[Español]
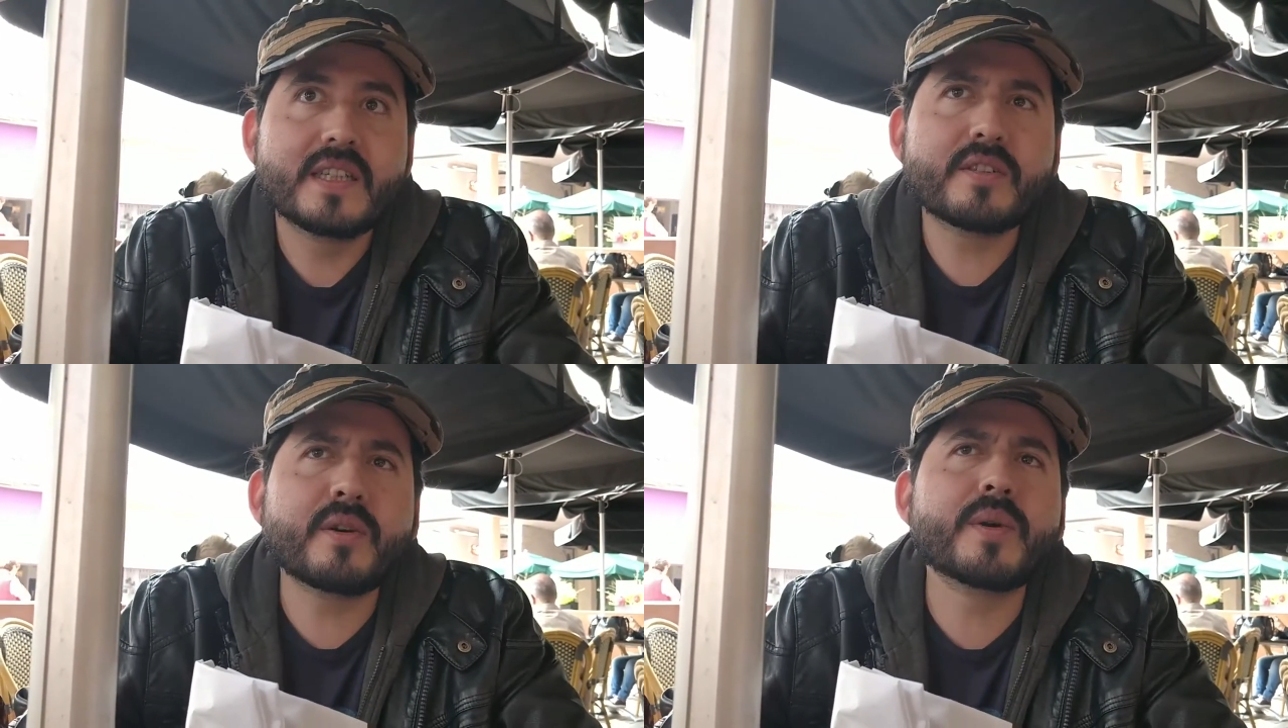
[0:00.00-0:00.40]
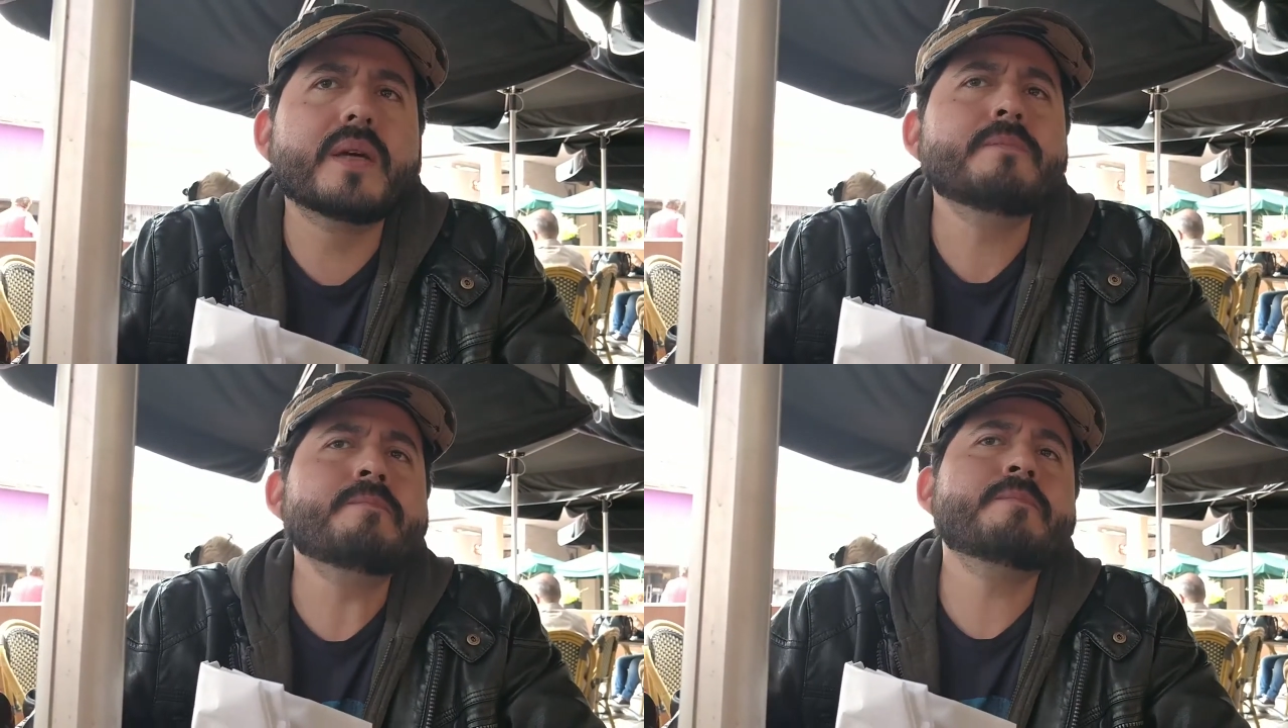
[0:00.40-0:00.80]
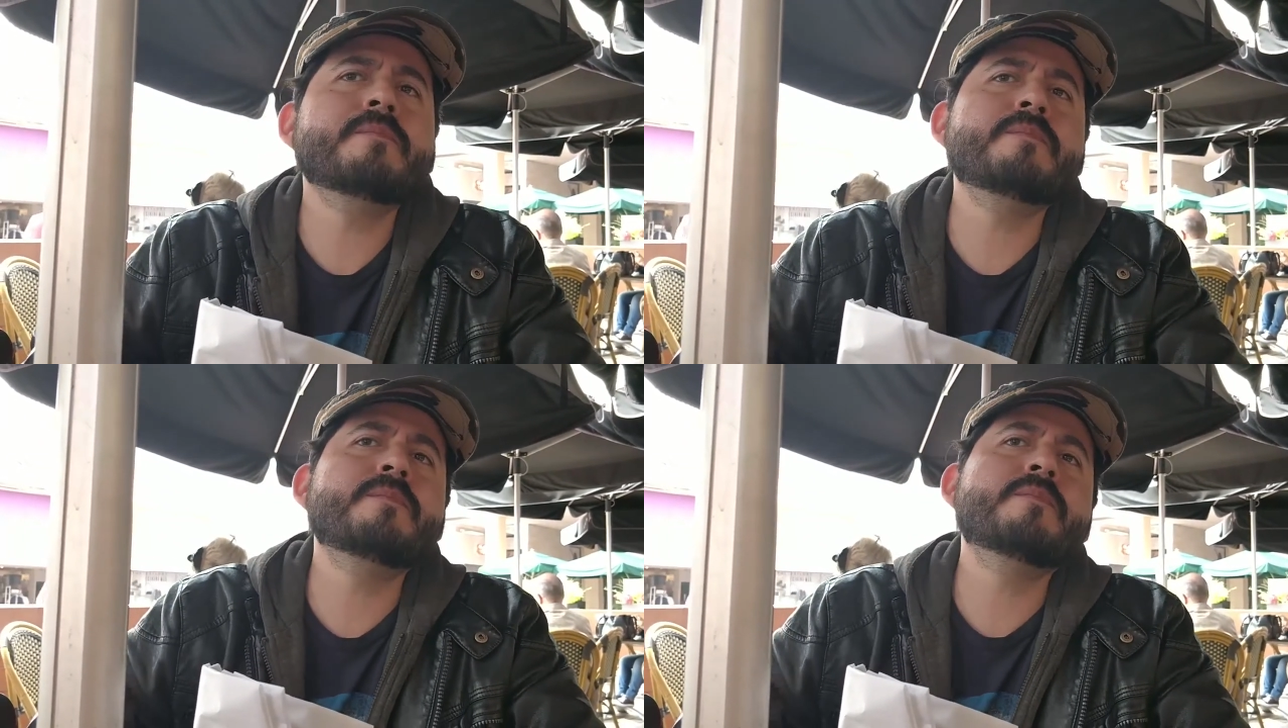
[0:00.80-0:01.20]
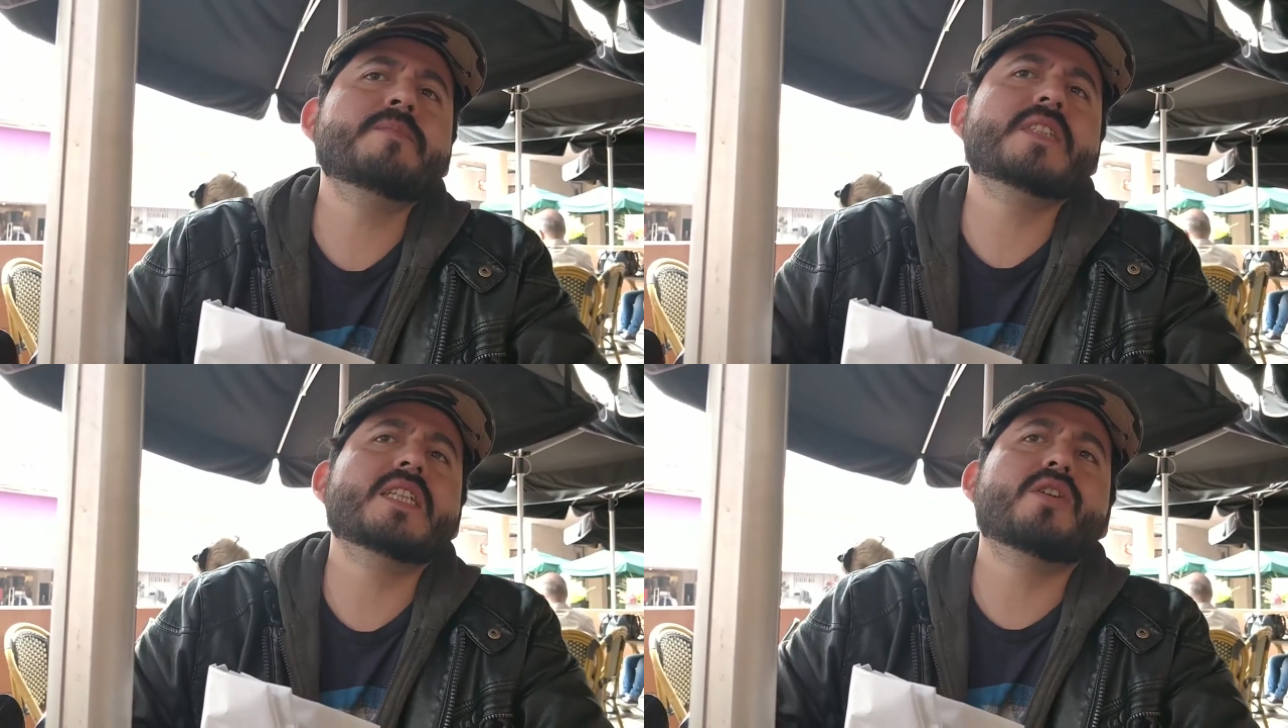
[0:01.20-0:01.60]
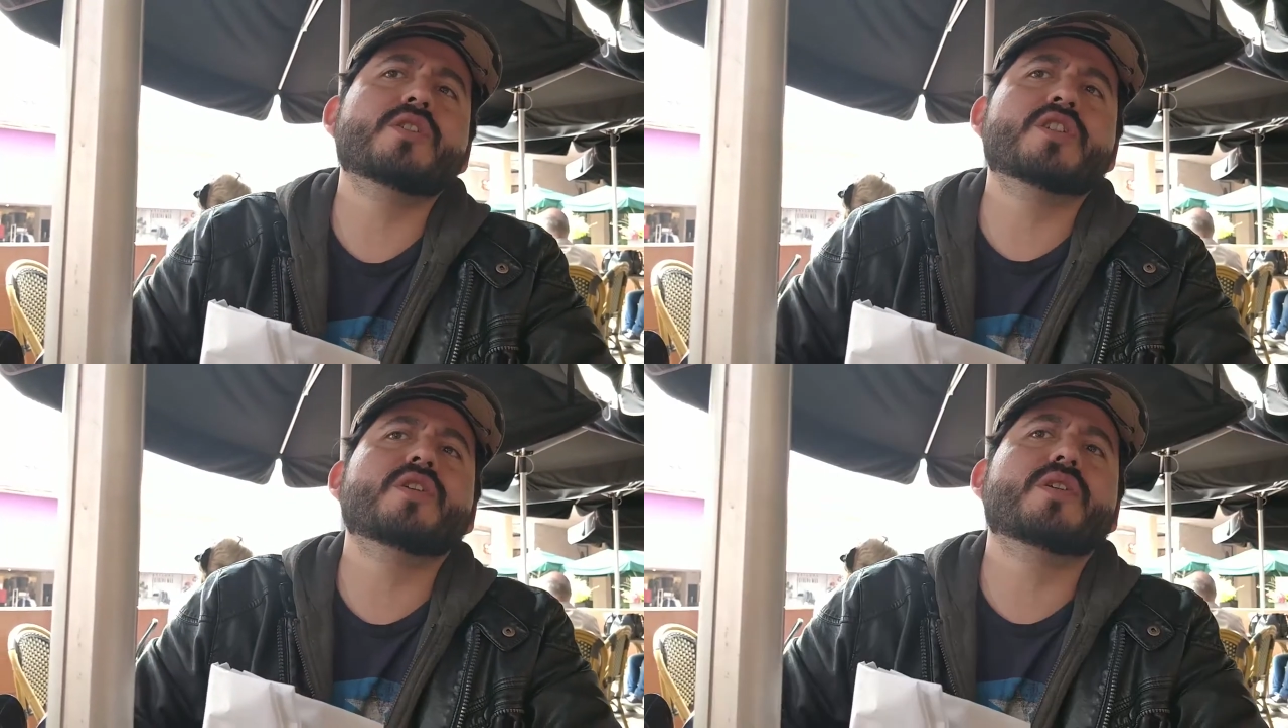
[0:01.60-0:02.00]
Es como de. Mm, zero,
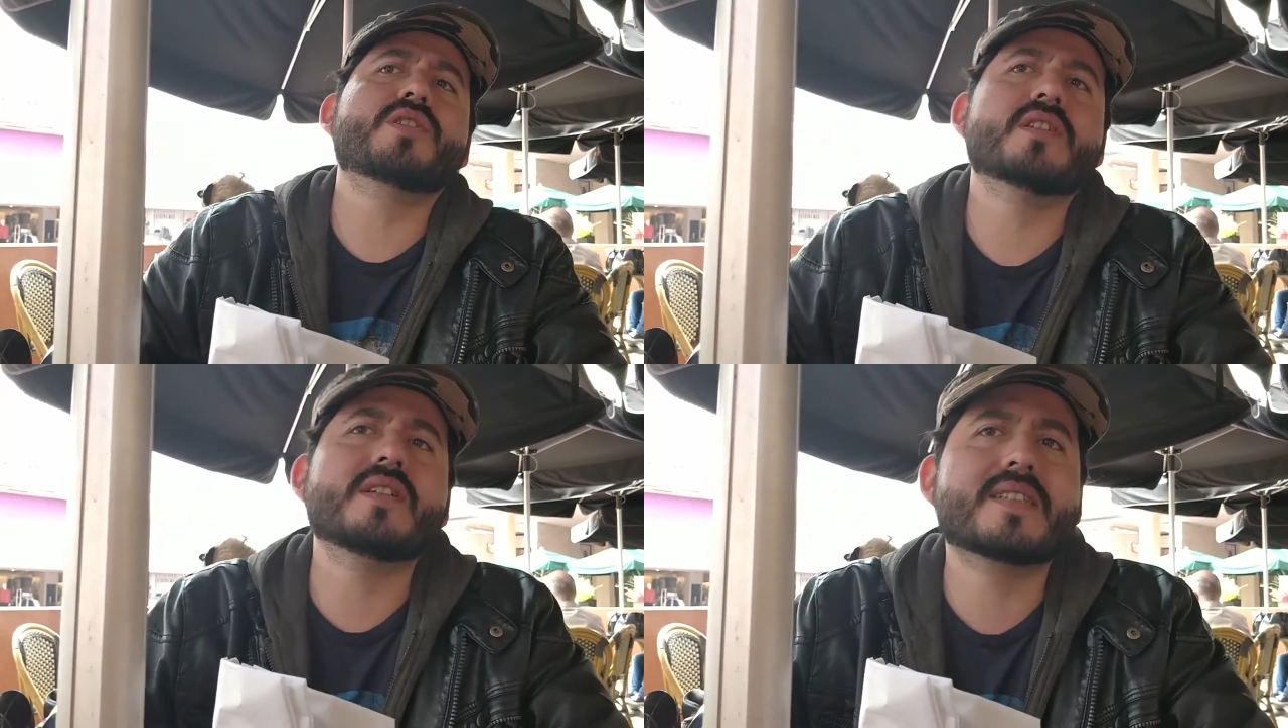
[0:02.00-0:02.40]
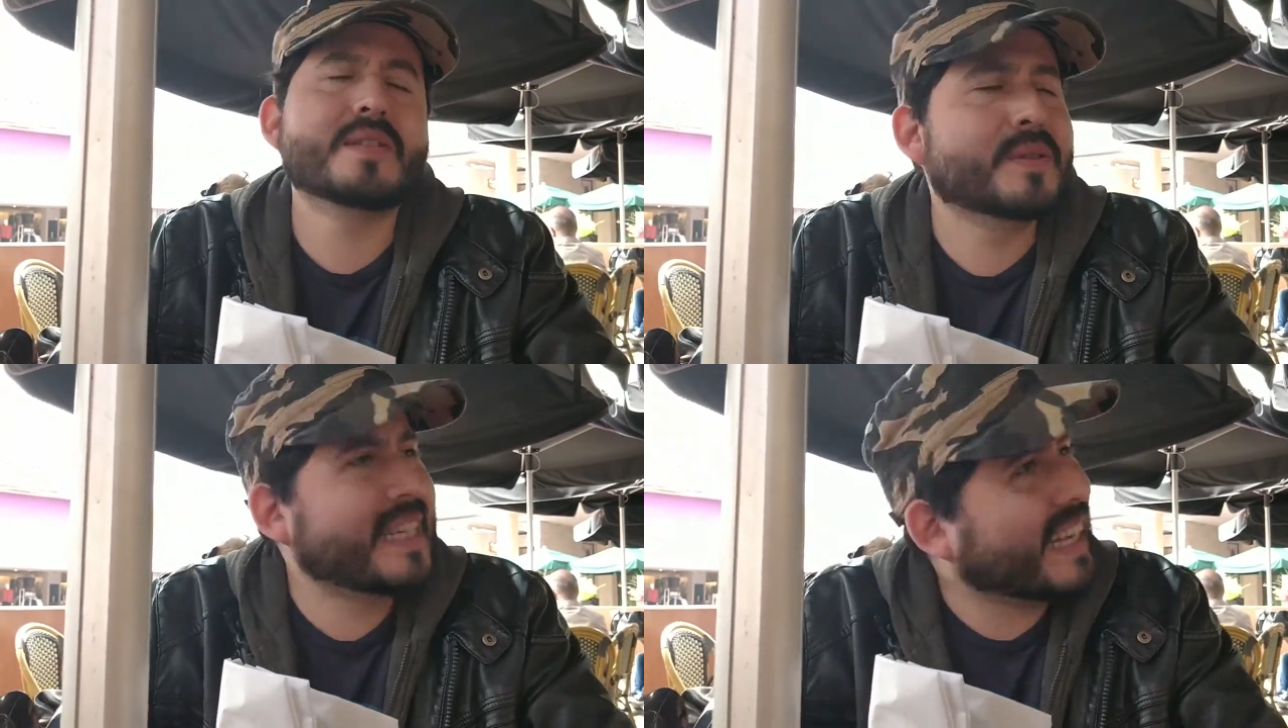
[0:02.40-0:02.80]
zero, Es como ya,